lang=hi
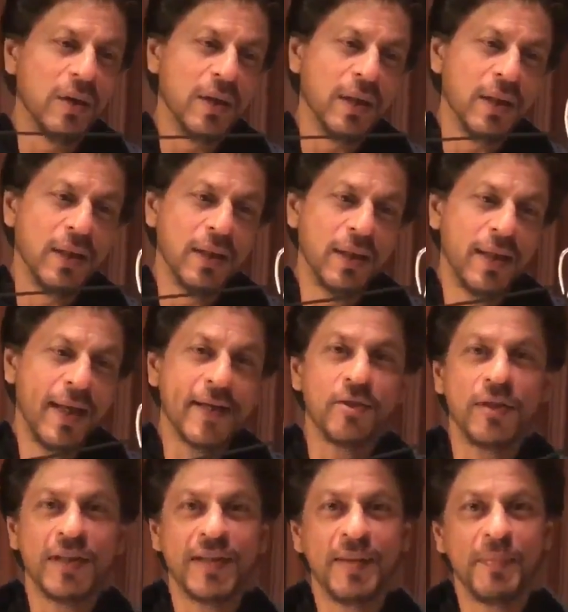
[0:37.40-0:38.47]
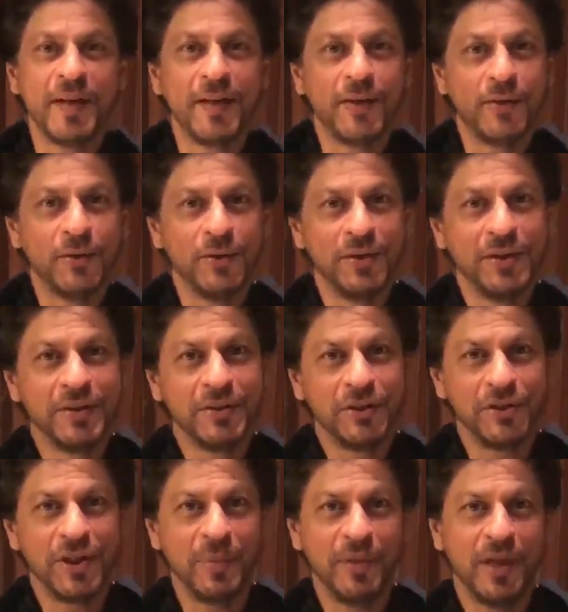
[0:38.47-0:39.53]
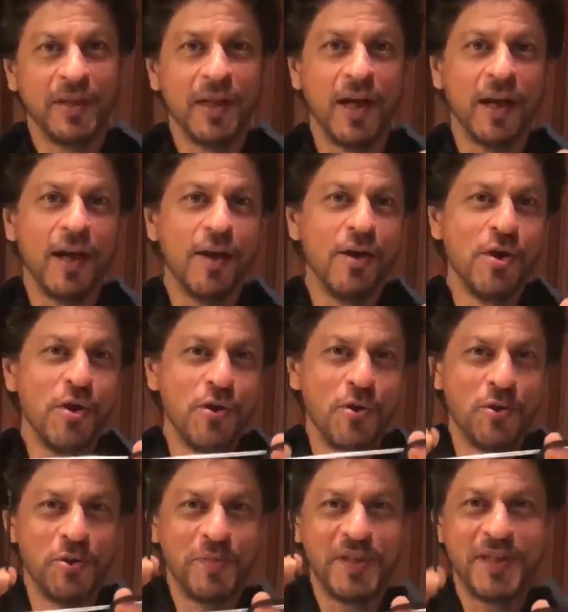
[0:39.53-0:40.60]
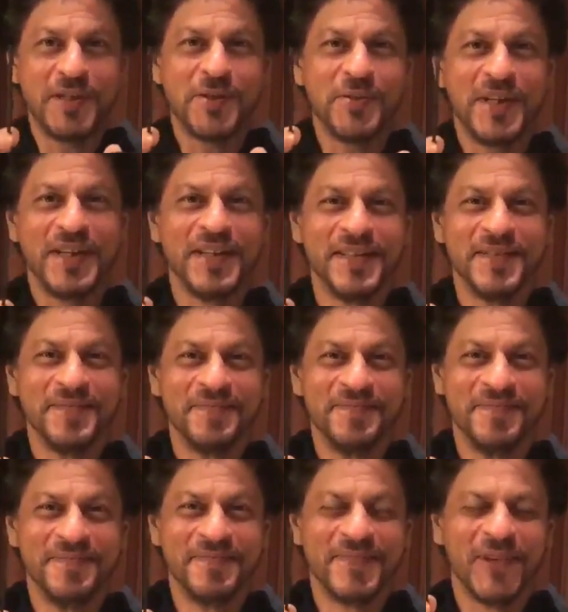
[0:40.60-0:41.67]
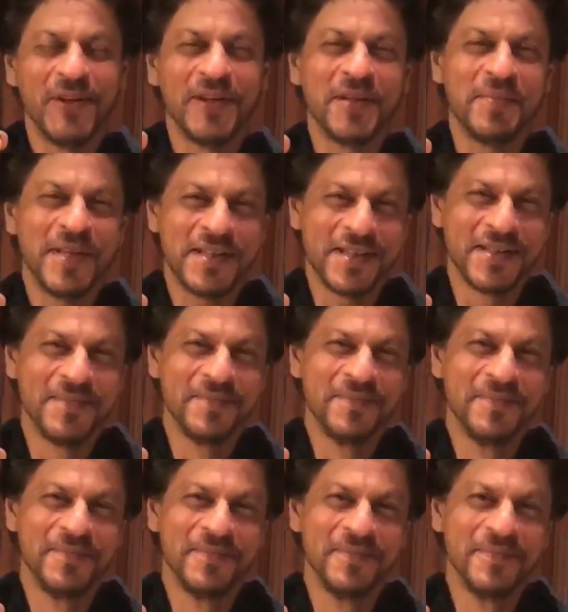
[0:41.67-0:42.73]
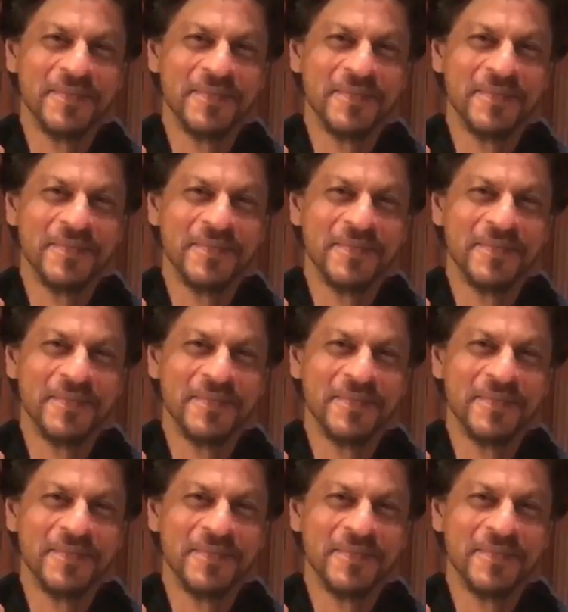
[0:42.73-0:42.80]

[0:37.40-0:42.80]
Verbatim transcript: और एक्चुअली uh, इतनी बड़ी हिट जितना मेरा धागा और मेरी सुई ऑल द बेस्ट